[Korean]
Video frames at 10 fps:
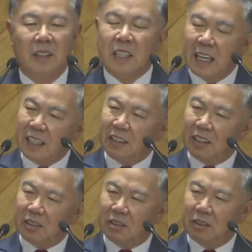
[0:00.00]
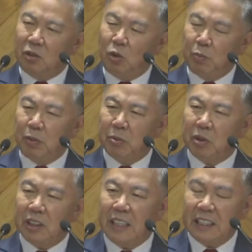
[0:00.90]
하나님께서 율법으로
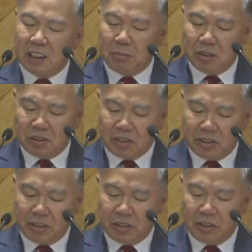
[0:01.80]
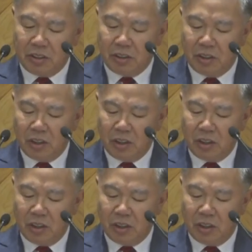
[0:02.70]
정하시면서